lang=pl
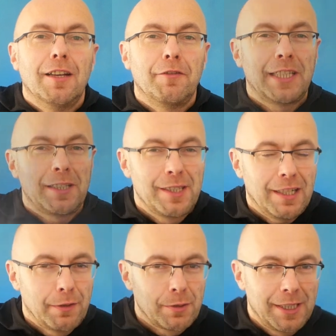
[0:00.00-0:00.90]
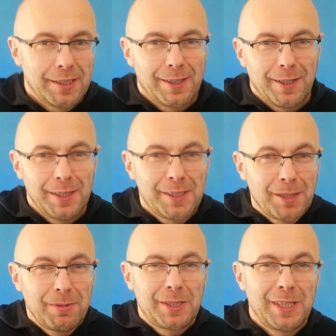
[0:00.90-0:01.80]
Witajcie, Rafał z tej strony.
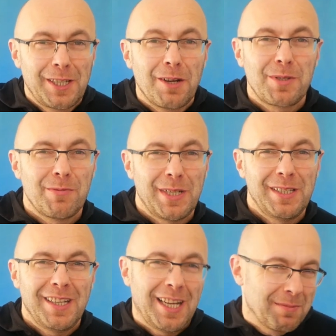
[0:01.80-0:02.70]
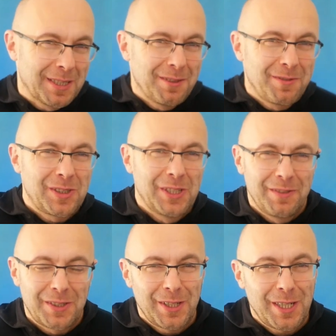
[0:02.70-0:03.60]
Co my dzisiaj robimy? A mianowicie
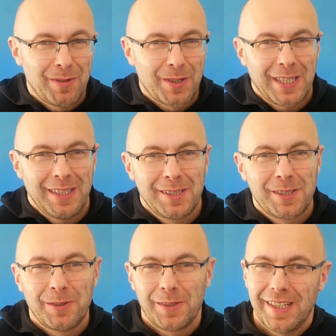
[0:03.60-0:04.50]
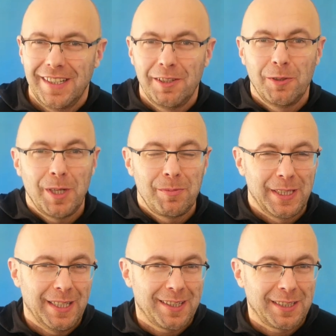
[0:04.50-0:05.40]
wieczorem organizuję
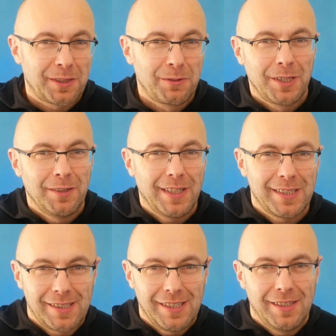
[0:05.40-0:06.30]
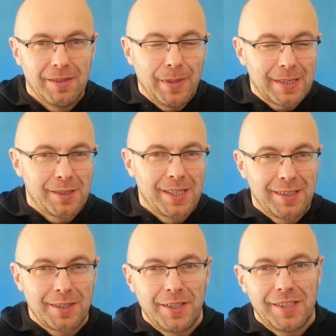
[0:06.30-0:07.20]
webinar, na który Was e, bardzo
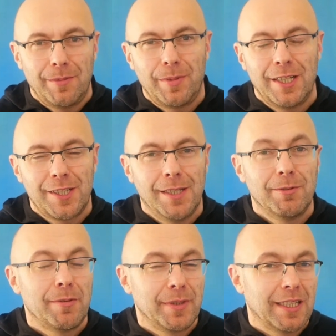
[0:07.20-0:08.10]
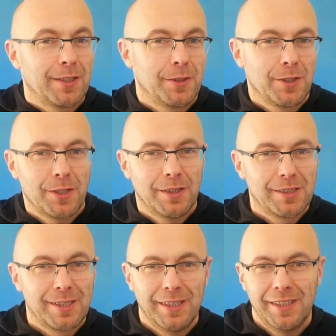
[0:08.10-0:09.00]
serdecznie zapraszam. Webinar
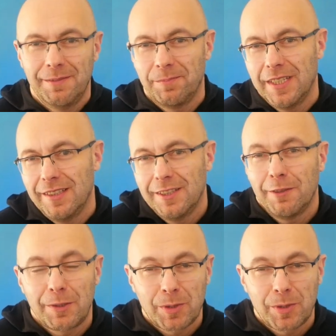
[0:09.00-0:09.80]
dotyczący e, nowych